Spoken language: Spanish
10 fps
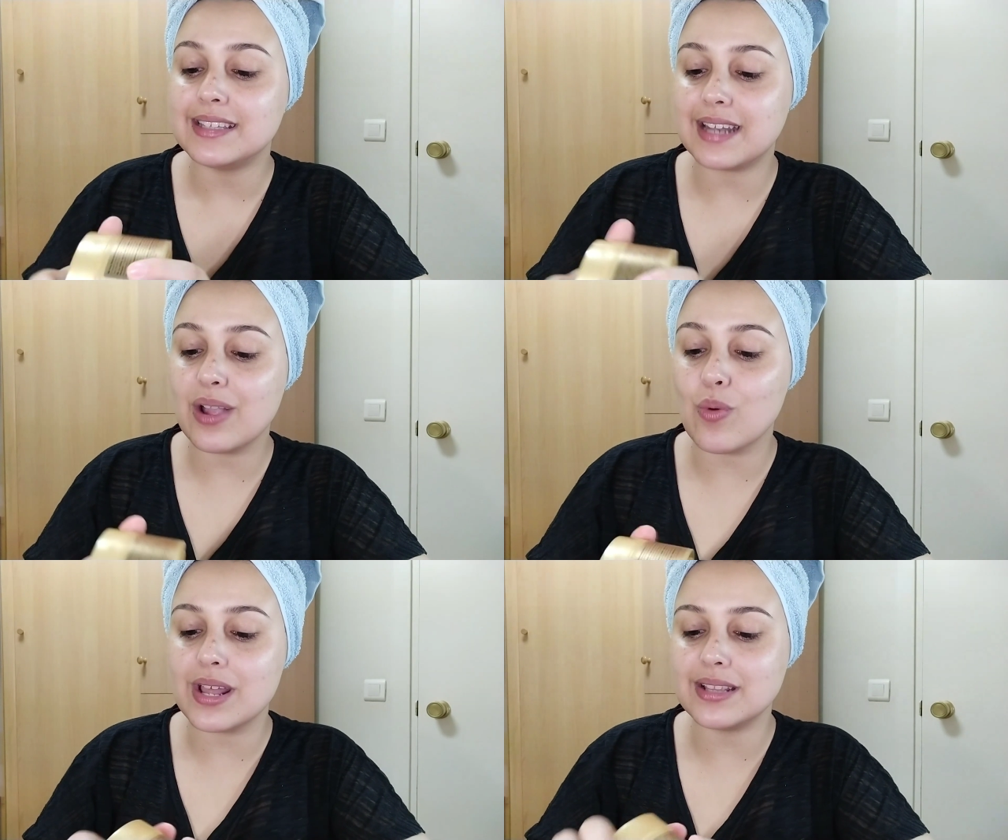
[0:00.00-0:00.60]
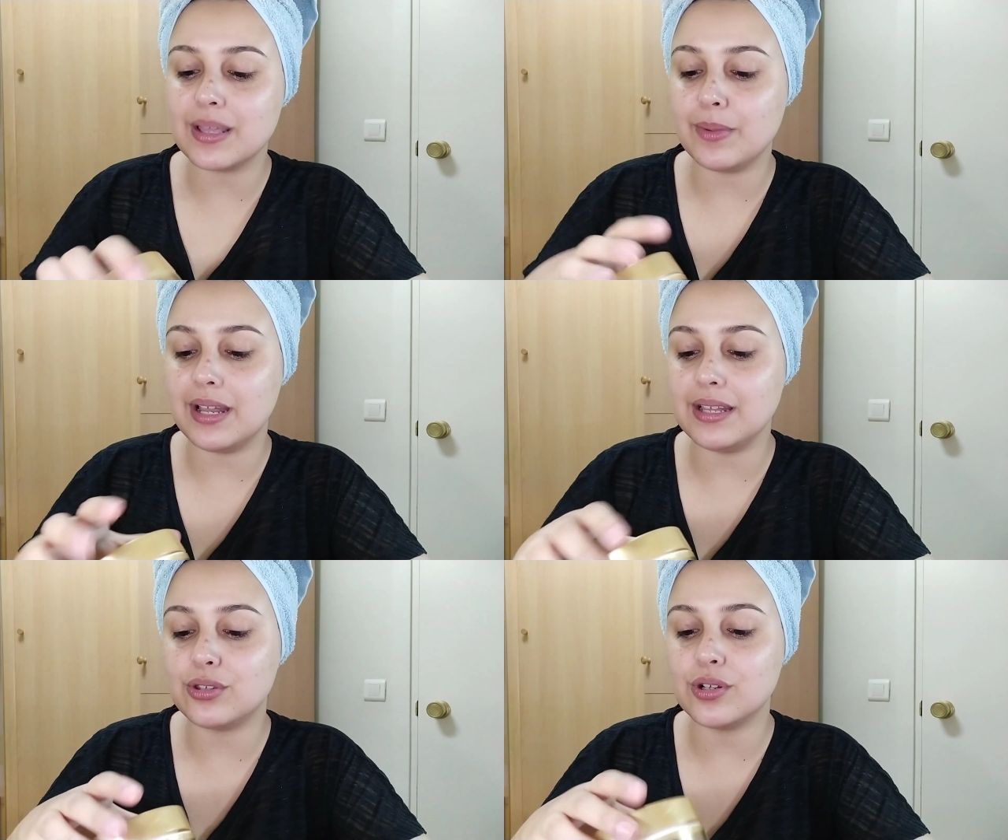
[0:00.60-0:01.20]
trae 40
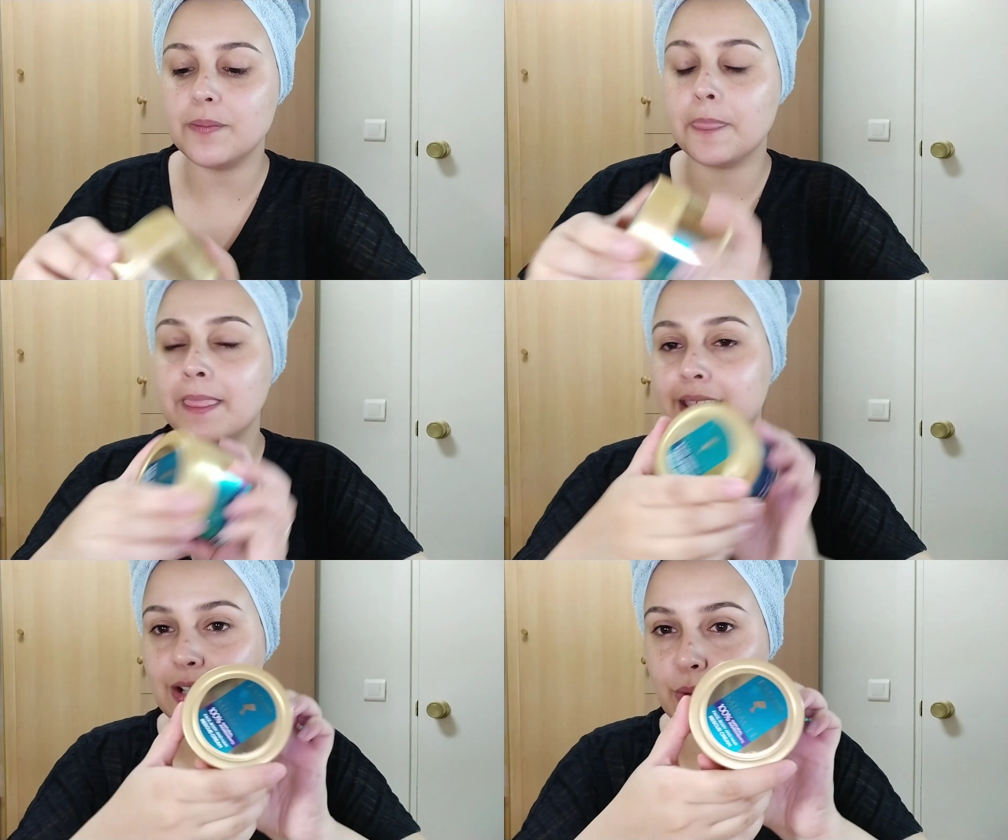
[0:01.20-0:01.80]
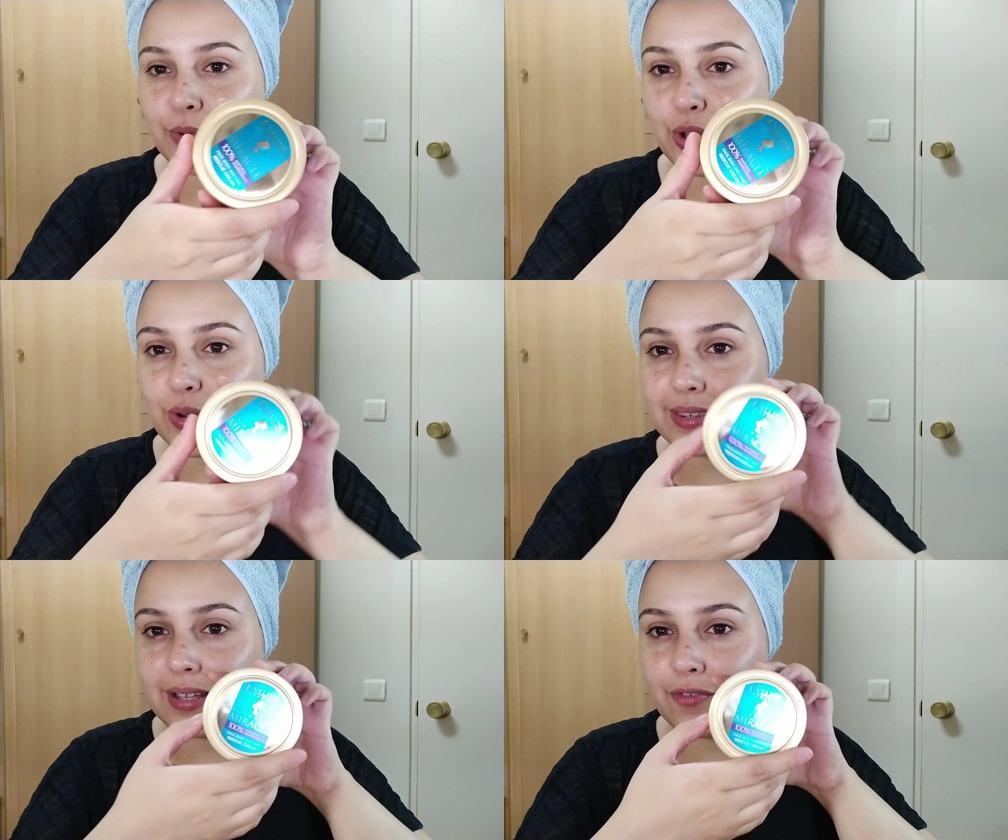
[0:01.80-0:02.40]
mililitros, como
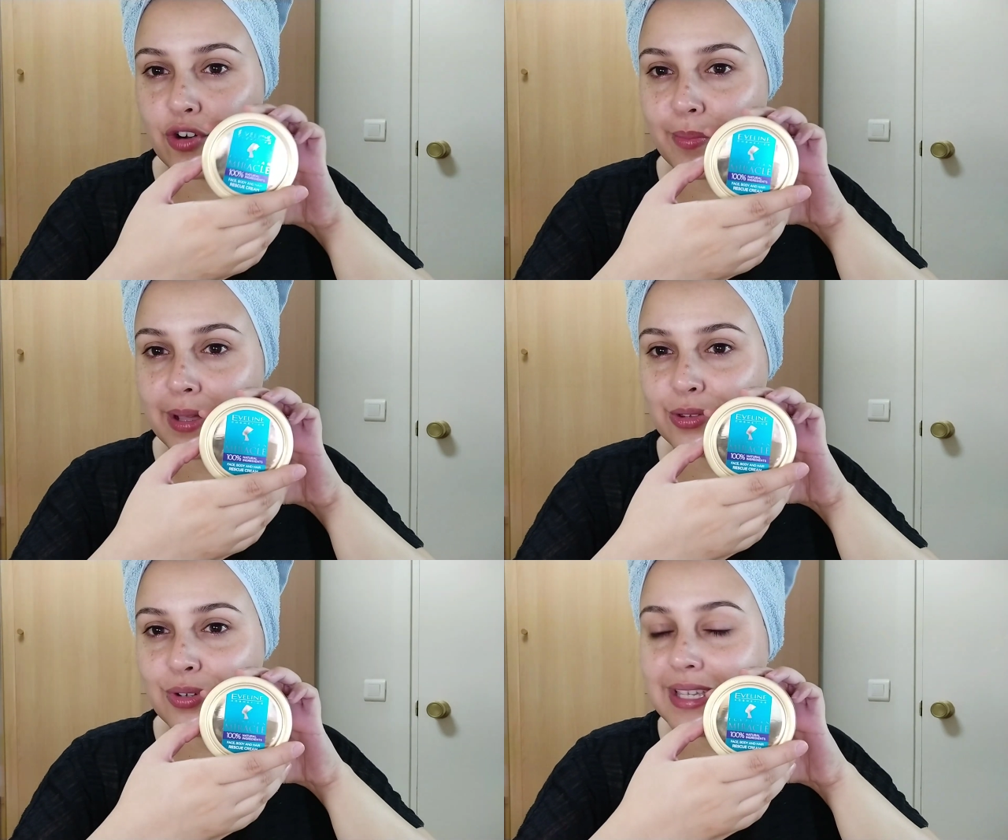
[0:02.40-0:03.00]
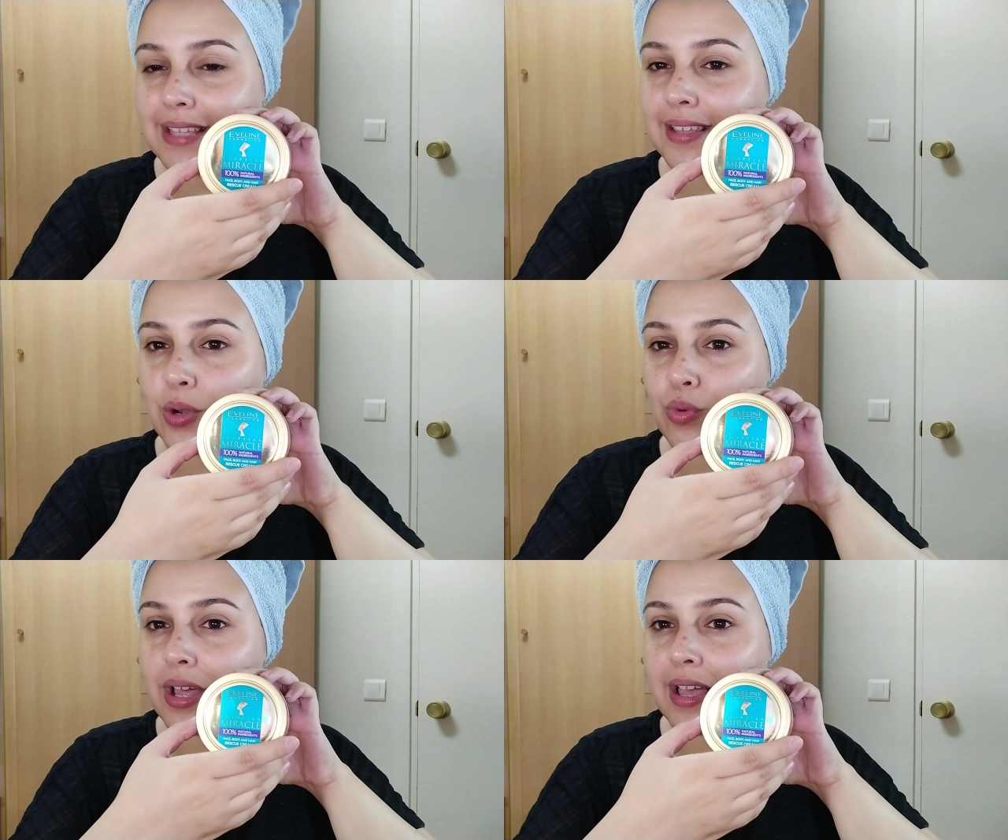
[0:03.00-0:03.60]
digo este es el formato y esta
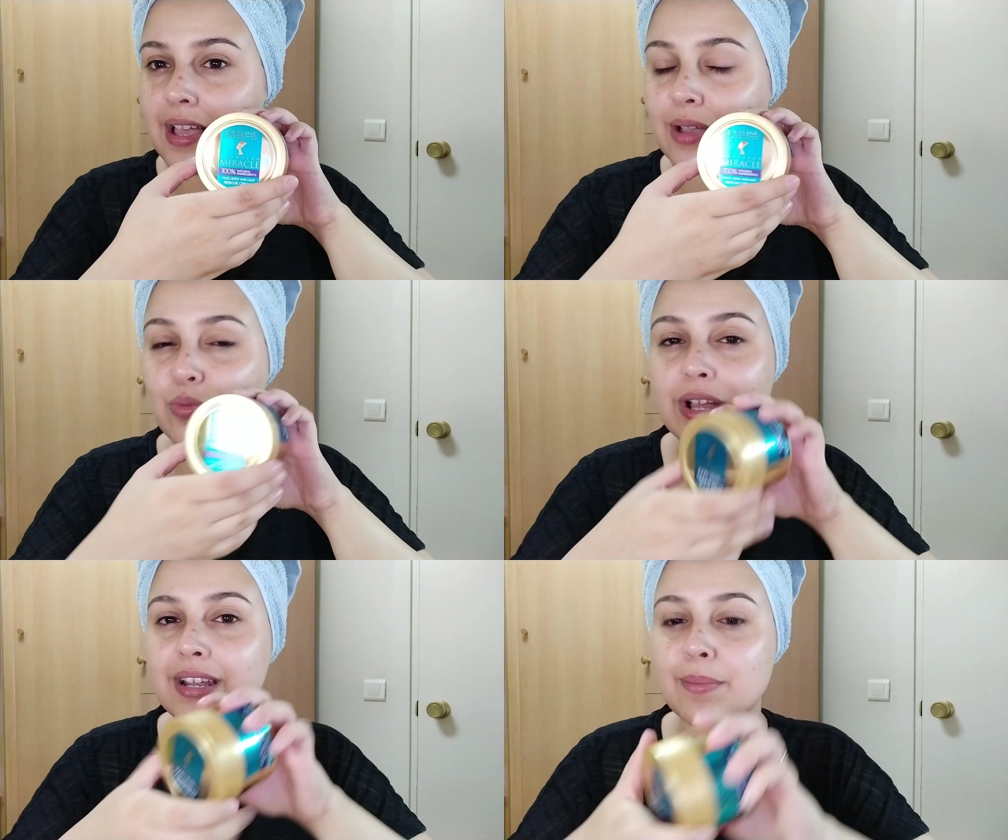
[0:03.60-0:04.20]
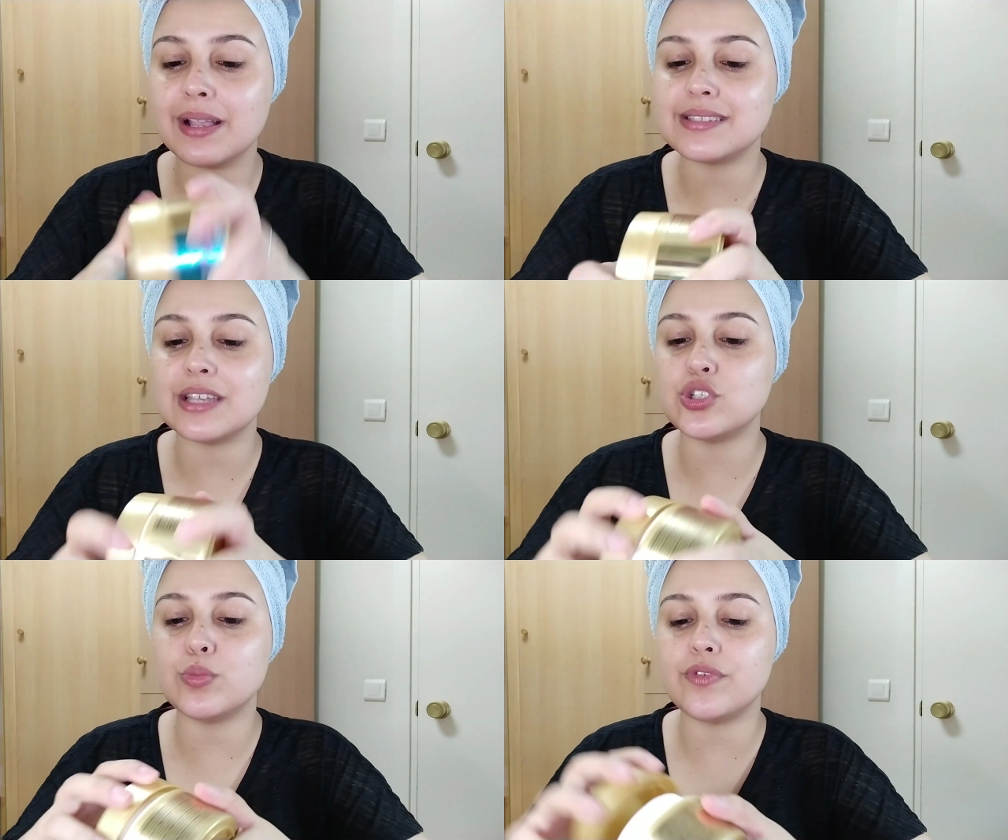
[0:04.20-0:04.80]
es una, una crema que se
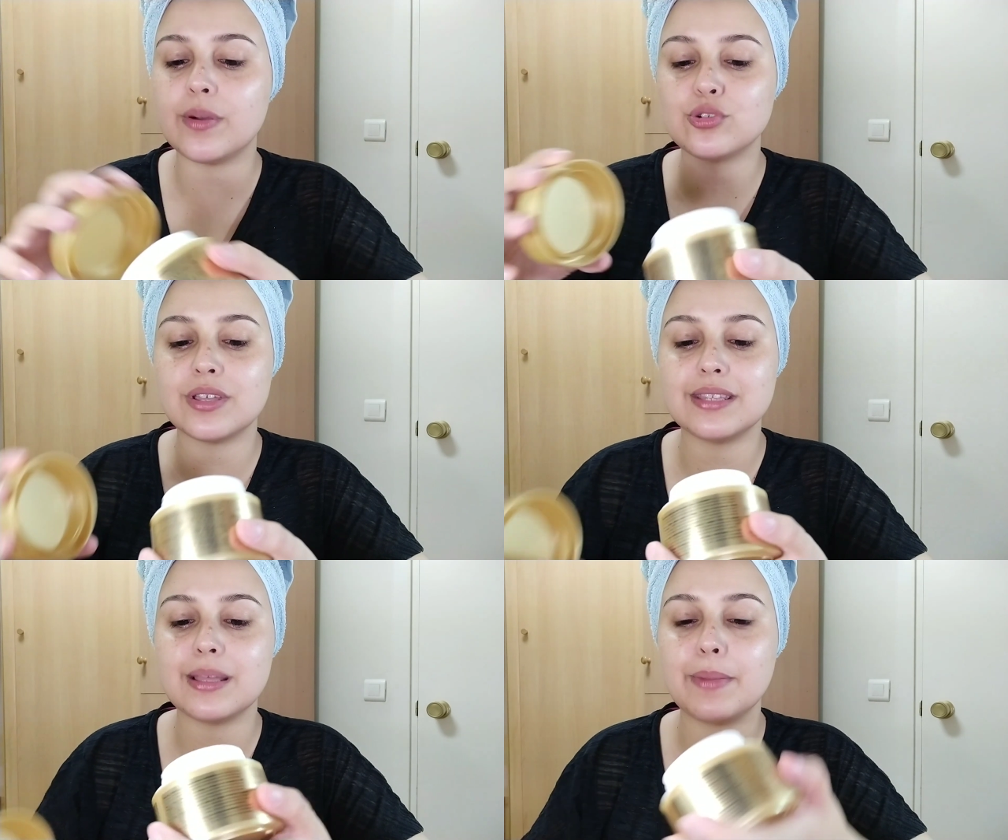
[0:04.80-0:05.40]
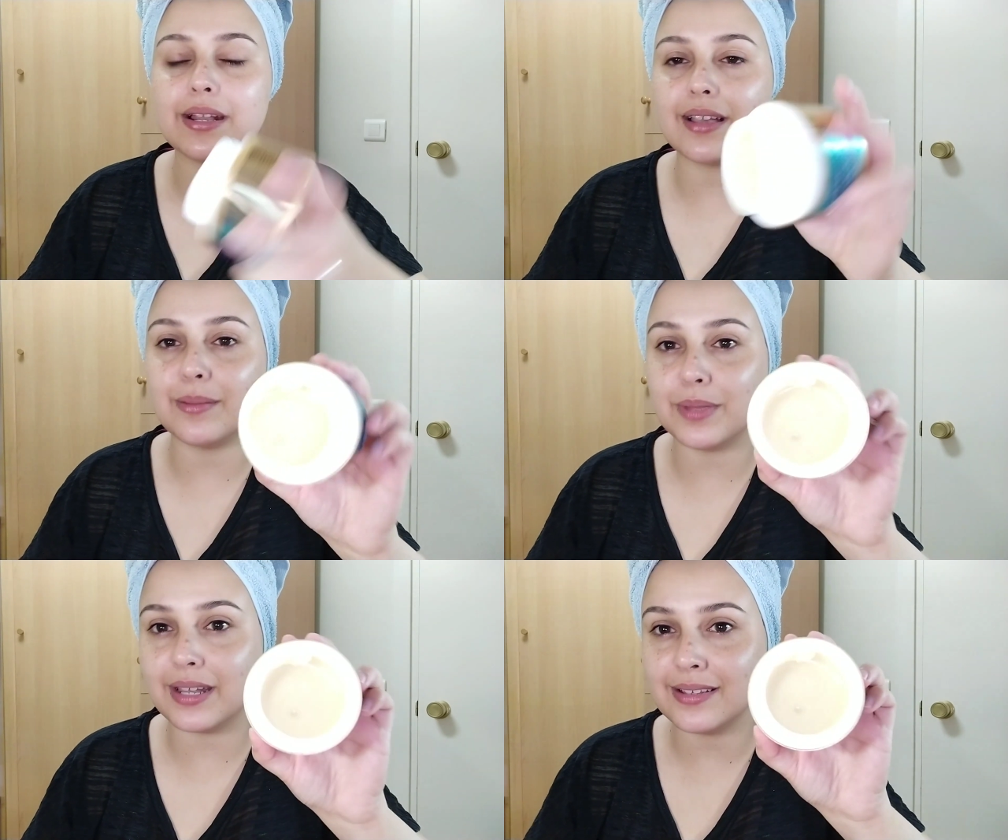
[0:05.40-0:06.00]
ha hecho muy famosa de esta
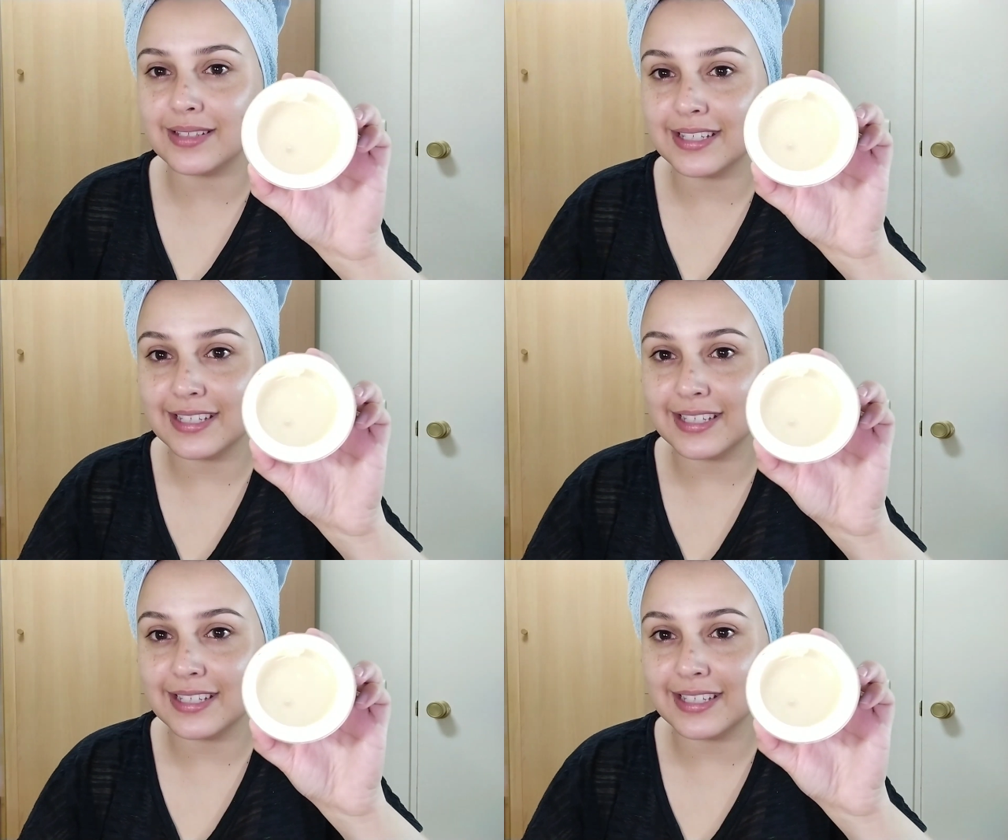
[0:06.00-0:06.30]
marca, mira,